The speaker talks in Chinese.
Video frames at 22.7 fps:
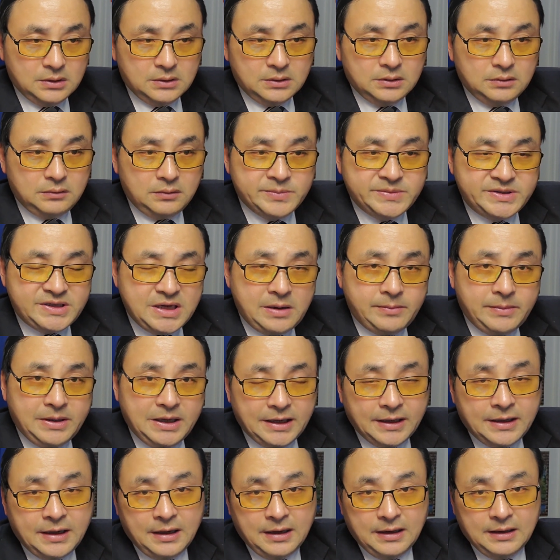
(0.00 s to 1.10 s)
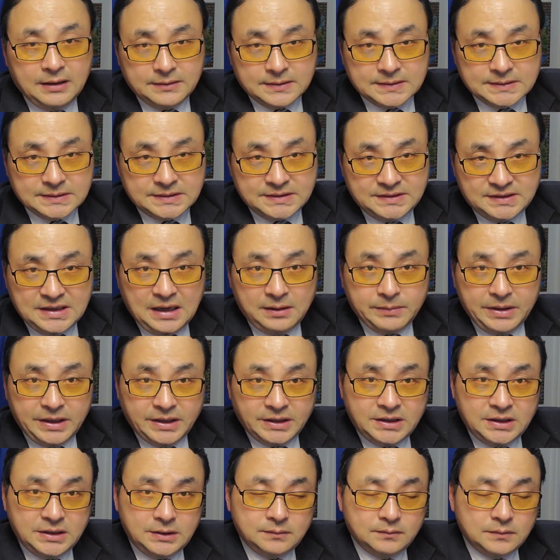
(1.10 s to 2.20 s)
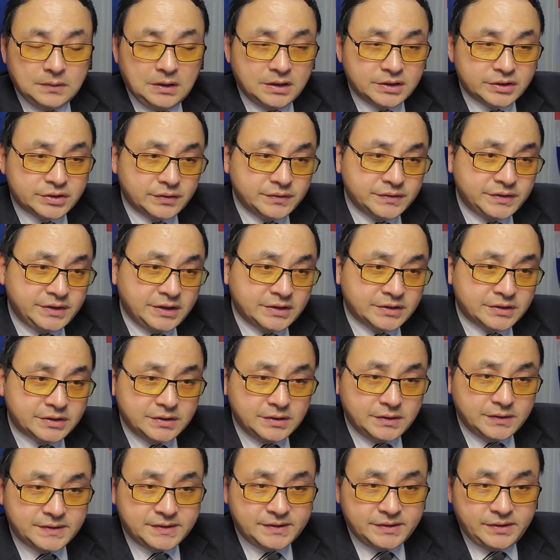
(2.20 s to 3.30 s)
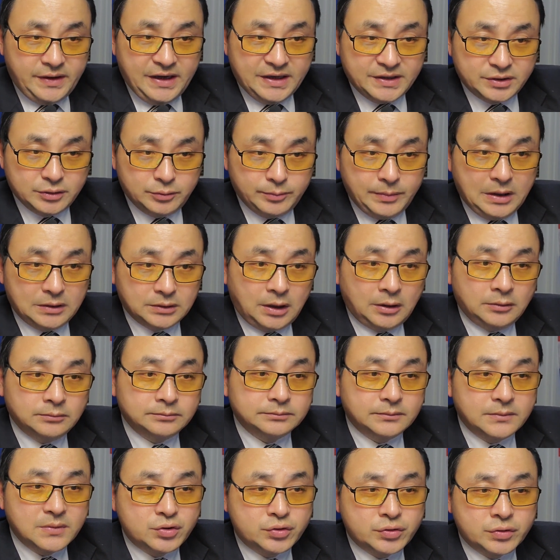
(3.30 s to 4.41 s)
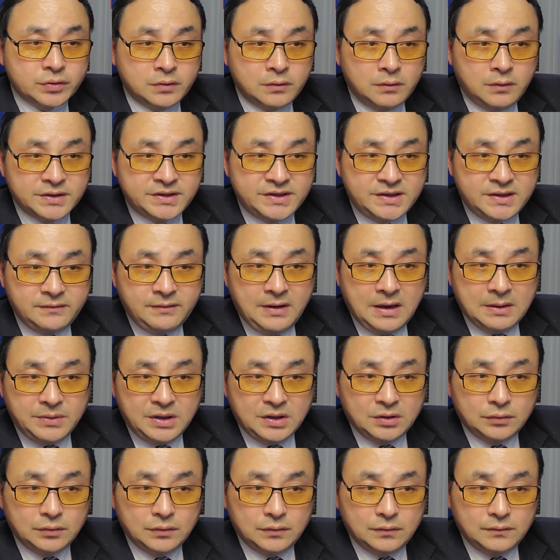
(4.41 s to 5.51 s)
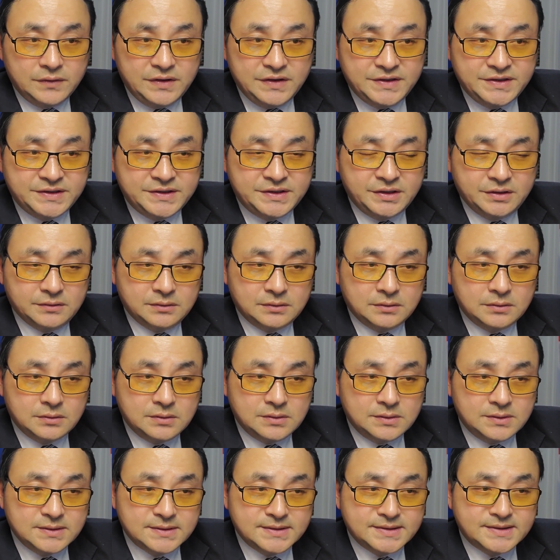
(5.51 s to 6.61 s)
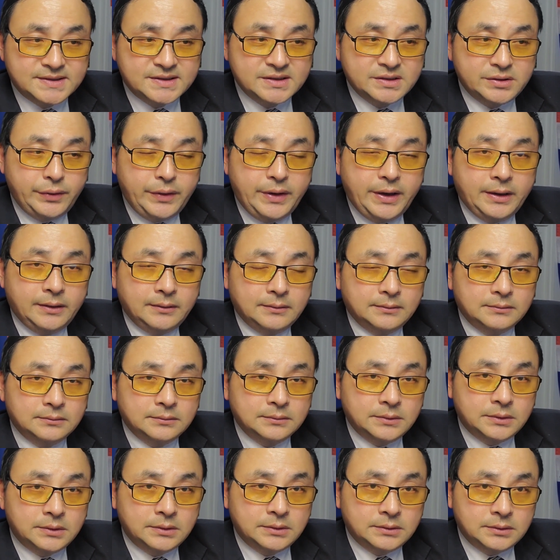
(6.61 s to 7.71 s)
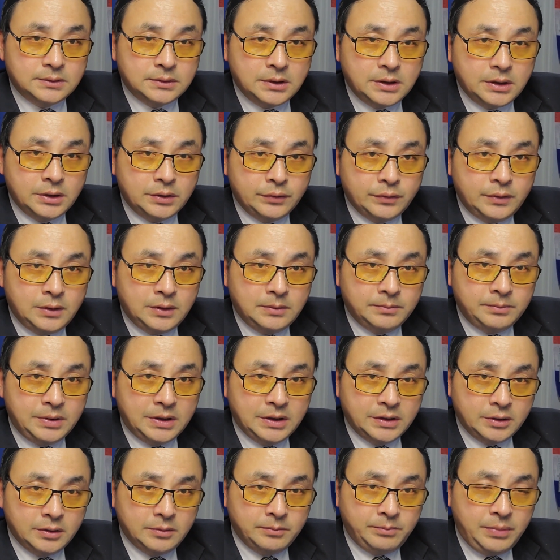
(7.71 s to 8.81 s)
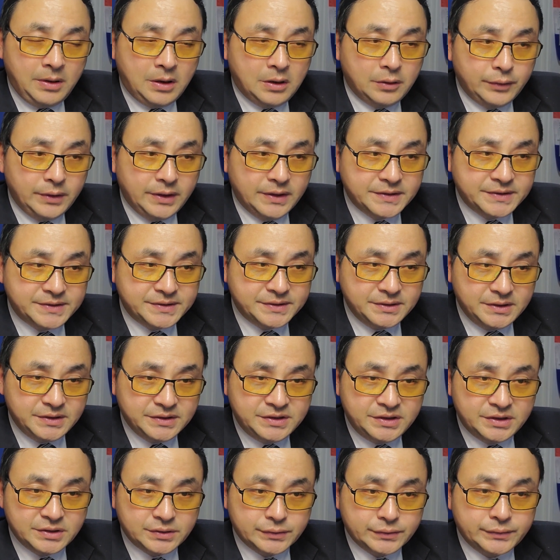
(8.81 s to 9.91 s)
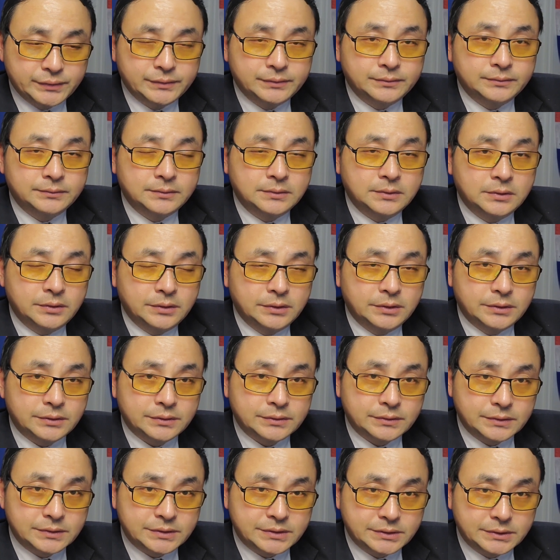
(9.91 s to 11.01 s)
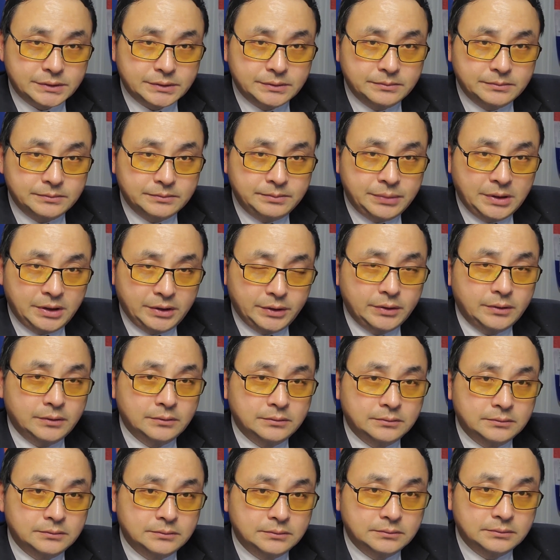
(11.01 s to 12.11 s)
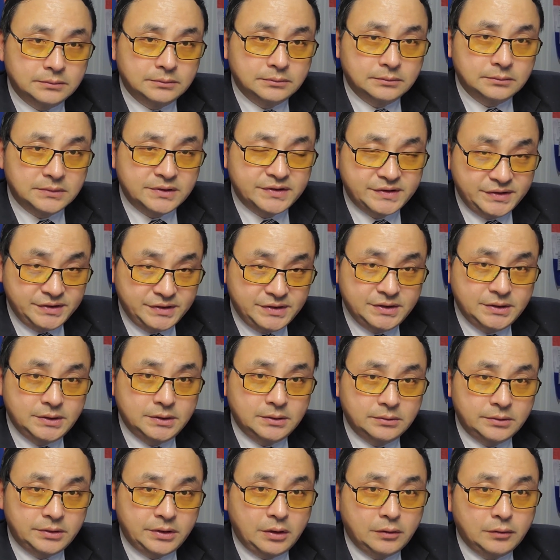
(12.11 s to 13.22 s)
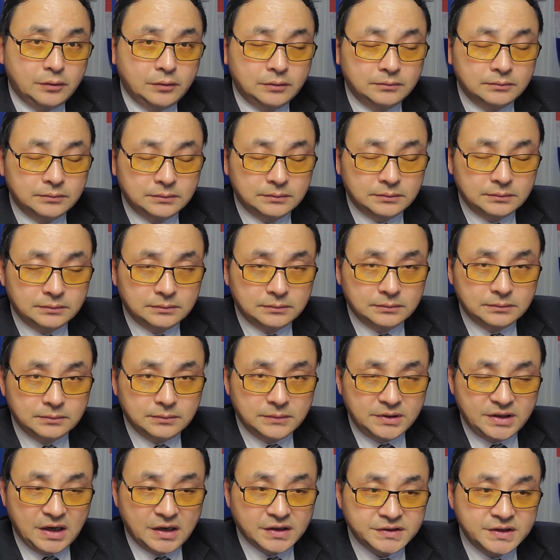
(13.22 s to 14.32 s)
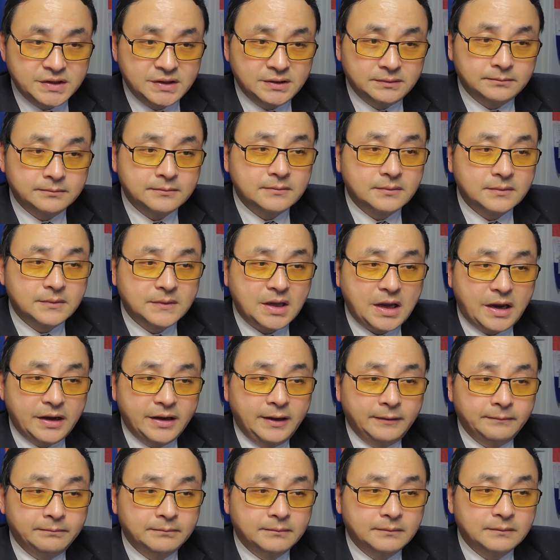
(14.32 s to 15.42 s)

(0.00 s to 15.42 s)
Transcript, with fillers: 我们下面来看几大媒体。呃，首先是《自由亚洲报道：中国新冠病毒疫情肆虐。很多朋友抱怨自己的亲属或者说是朋友自己都阳性感染，